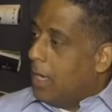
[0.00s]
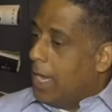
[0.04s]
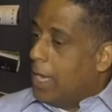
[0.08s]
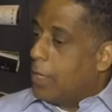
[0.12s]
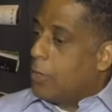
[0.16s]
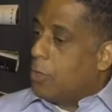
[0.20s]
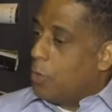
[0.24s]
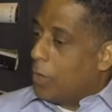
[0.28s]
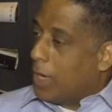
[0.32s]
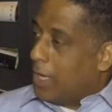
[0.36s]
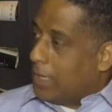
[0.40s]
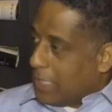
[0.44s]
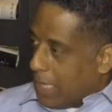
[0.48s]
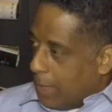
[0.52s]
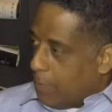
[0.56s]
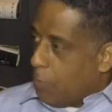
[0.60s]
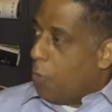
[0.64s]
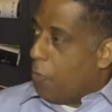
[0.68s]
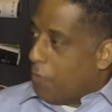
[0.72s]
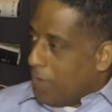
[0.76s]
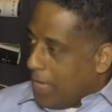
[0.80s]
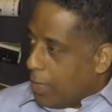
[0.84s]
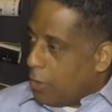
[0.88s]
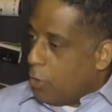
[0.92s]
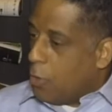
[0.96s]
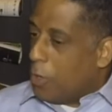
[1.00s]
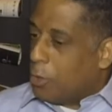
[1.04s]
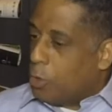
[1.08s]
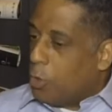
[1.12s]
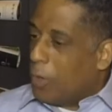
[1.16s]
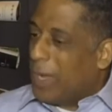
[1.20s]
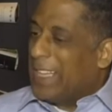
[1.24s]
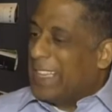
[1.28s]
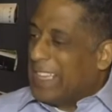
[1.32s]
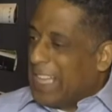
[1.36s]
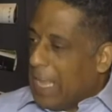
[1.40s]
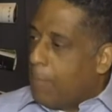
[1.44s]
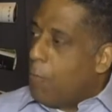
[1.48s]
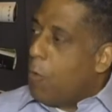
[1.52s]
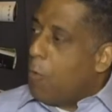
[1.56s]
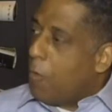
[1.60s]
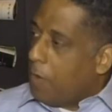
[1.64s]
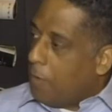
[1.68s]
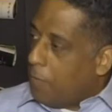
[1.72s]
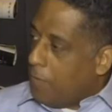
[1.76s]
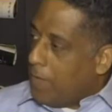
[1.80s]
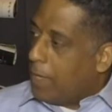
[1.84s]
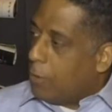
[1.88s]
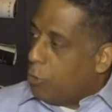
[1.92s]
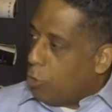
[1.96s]
esto que estamos viendo, esto que estamos
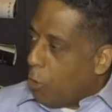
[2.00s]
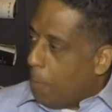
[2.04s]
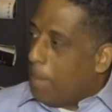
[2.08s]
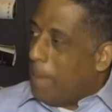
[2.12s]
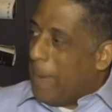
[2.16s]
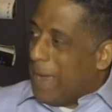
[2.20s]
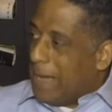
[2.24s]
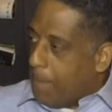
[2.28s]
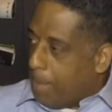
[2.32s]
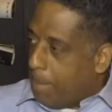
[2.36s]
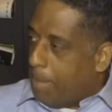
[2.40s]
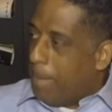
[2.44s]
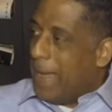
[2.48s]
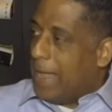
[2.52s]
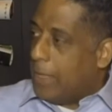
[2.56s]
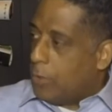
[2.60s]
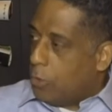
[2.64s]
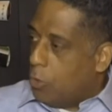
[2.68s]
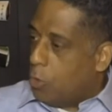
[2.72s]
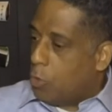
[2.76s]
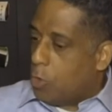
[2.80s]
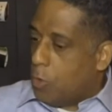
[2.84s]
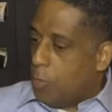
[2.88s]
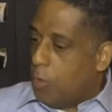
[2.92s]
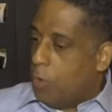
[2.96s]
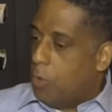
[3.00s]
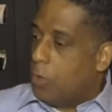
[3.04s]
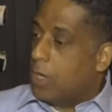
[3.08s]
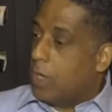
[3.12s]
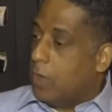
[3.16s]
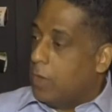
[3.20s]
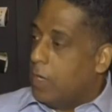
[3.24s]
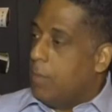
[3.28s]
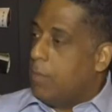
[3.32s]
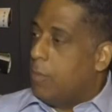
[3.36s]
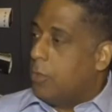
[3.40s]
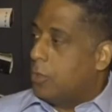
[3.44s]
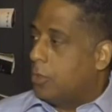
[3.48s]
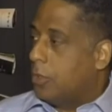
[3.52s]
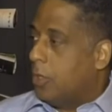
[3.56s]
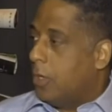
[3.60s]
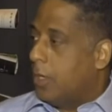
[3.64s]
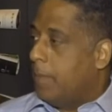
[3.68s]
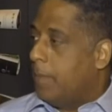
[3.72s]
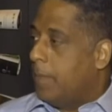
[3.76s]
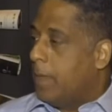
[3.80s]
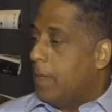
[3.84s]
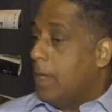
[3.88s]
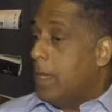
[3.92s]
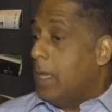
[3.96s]
viviendo, palpando como lo que vimos
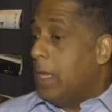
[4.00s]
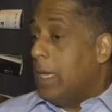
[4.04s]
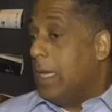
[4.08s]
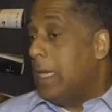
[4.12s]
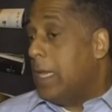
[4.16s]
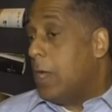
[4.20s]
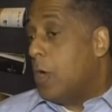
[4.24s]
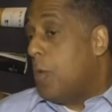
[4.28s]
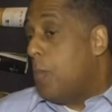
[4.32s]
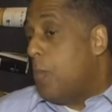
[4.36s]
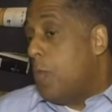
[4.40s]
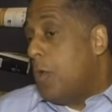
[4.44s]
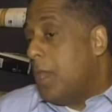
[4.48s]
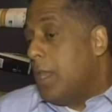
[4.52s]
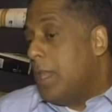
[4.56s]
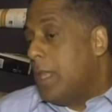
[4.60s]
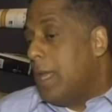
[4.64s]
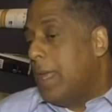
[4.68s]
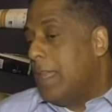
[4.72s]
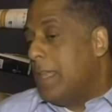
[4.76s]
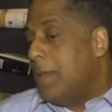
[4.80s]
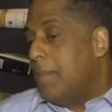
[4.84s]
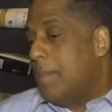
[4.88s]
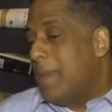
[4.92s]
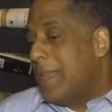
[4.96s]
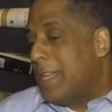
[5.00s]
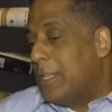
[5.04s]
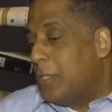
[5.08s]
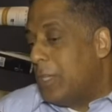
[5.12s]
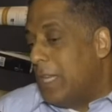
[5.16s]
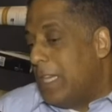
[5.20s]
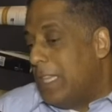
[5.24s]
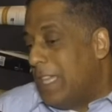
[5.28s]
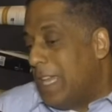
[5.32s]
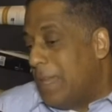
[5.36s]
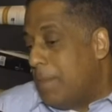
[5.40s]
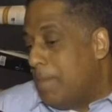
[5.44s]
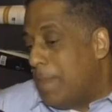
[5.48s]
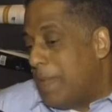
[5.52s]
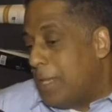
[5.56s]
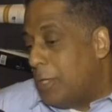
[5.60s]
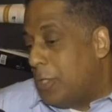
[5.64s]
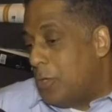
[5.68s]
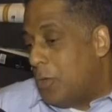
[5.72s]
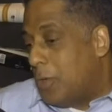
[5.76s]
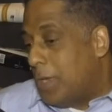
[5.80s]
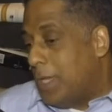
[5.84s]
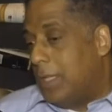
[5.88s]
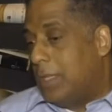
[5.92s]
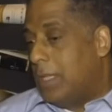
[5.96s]
hoy. Y la comunidad de
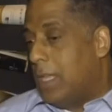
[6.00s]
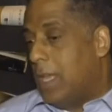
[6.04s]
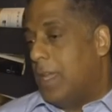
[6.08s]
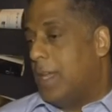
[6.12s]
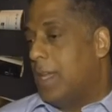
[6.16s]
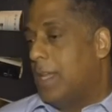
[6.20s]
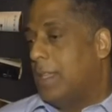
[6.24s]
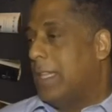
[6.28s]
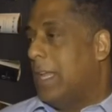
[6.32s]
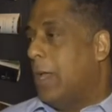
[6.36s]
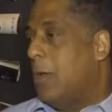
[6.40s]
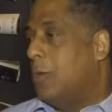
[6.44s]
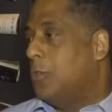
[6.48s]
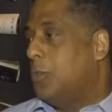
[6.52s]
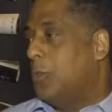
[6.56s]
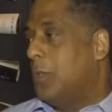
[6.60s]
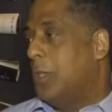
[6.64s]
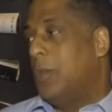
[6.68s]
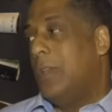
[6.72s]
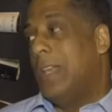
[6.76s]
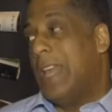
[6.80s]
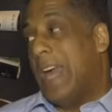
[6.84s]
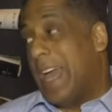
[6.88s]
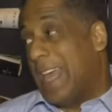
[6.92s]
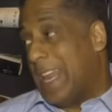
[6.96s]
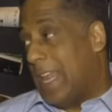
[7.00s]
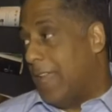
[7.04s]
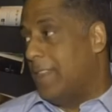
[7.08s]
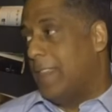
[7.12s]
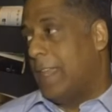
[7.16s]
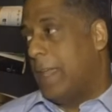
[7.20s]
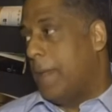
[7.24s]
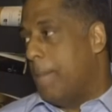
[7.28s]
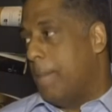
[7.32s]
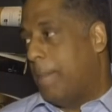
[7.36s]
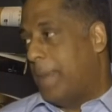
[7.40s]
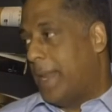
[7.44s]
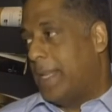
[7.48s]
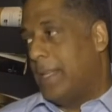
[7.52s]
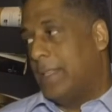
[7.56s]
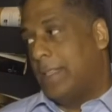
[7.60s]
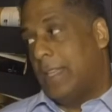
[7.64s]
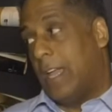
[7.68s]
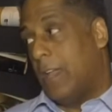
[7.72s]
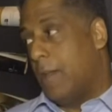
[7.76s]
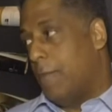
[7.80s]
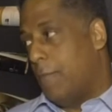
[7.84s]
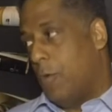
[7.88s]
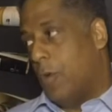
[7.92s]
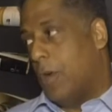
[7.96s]
inversionistas en Estados Unidos y las grandes empresas
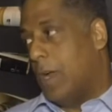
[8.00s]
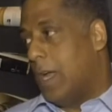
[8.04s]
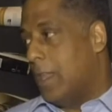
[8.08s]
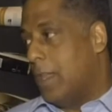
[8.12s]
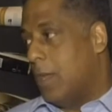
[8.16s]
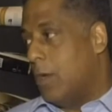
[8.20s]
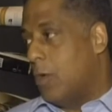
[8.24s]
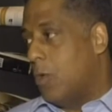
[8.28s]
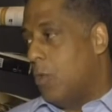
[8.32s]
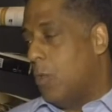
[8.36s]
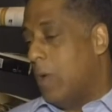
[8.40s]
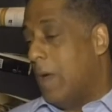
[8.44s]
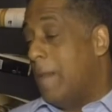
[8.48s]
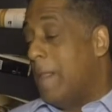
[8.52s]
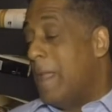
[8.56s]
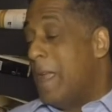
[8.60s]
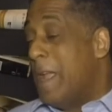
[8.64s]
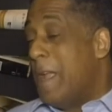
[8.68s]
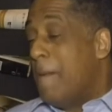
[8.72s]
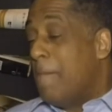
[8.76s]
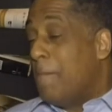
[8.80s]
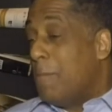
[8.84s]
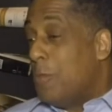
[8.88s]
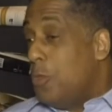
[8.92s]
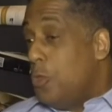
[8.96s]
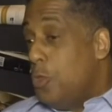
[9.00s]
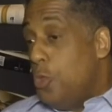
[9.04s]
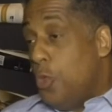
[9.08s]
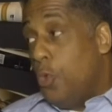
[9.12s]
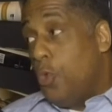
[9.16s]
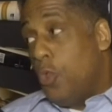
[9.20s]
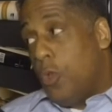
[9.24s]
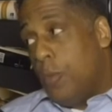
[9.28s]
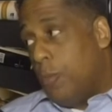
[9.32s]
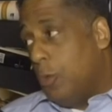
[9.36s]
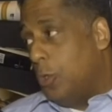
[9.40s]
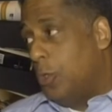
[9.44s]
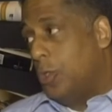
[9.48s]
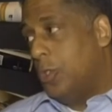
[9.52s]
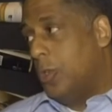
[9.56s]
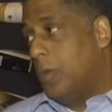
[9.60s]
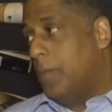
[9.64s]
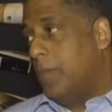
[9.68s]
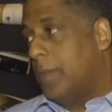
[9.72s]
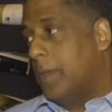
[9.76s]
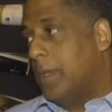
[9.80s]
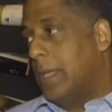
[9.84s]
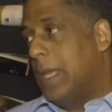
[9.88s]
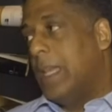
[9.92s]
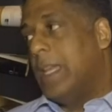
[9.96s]
están enfocadas en Cuba. Dudo mucho
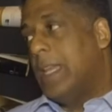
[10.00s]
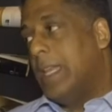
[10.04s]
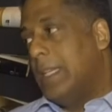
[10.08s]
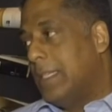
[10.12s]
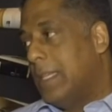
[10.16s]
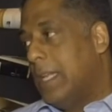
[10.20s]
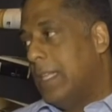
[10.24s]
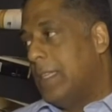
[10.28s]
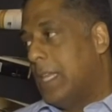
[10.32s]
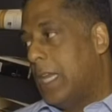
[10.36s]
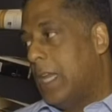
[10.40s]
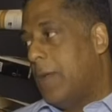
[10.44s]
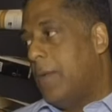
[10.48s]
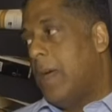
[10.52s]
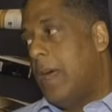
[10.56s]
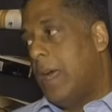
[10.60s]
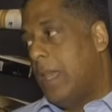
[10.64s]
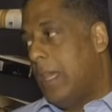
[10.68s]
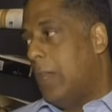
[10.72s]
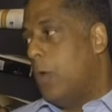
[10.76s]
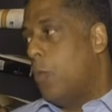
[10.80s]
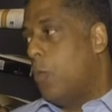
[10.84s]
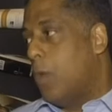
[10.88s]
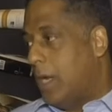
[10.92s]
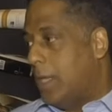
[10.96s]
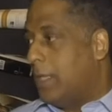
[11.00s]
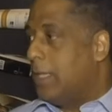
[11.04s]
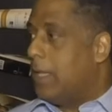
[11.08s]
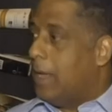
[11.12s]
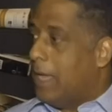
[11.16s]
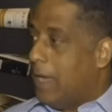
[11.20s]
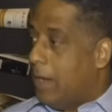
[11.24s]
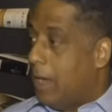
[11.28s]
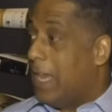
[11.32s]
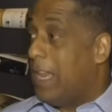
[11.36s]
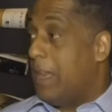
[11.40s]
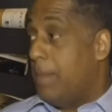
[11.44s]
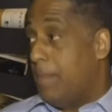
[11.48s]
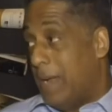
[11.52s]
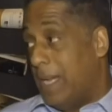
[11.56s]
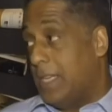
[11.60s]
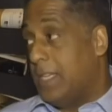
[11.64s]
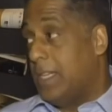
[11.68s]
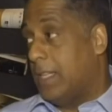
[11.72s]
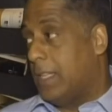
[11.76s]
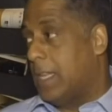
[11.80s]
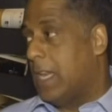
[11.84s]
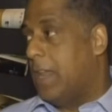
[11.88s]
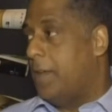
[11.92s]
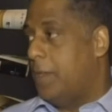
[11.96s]
que alguien se atreva a darle vuelta, a darle
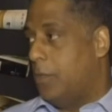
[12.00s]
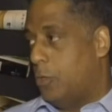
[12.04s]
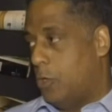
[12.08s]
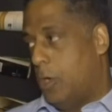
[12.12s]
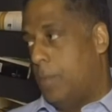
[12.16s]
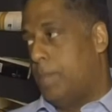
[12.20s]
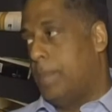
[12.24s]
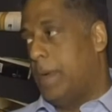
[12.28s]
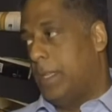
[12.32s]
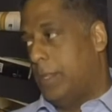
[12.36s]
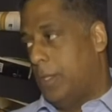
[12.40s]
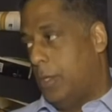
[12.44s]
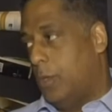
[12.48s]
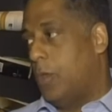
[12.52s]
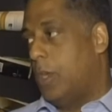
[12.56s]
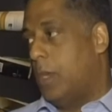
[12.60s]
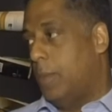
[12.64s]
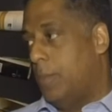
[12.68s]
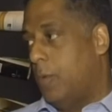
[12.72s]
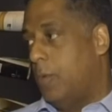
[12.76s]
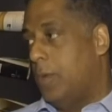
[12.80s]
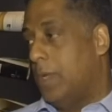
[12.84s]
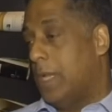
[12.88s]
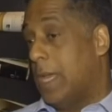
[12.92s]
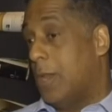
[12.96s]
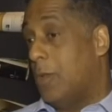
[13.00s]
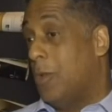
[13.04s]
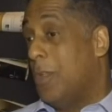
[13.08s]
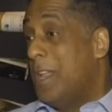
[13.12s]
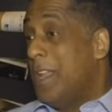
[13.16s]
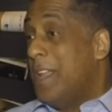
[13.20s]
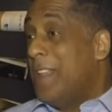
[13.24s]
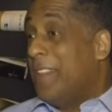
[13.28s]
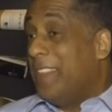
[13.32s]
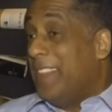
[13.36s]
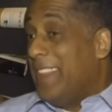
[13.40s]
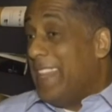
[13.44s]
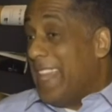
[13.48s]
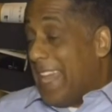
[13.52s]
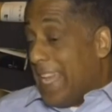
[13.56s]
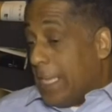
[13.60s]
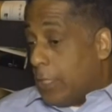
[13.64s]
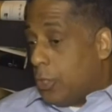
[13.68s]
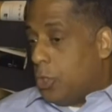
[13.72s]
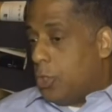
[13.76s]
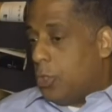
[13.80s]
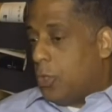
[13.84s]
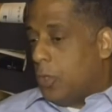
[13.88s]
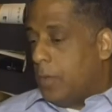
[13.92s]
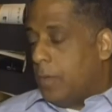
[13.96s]
marcha atrás dentro del Partido Republicano. De
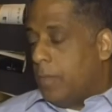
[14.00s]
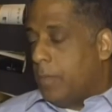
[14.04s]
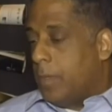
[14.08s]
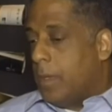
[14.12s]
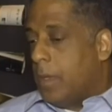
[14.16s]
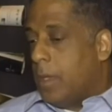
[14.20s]
hecho,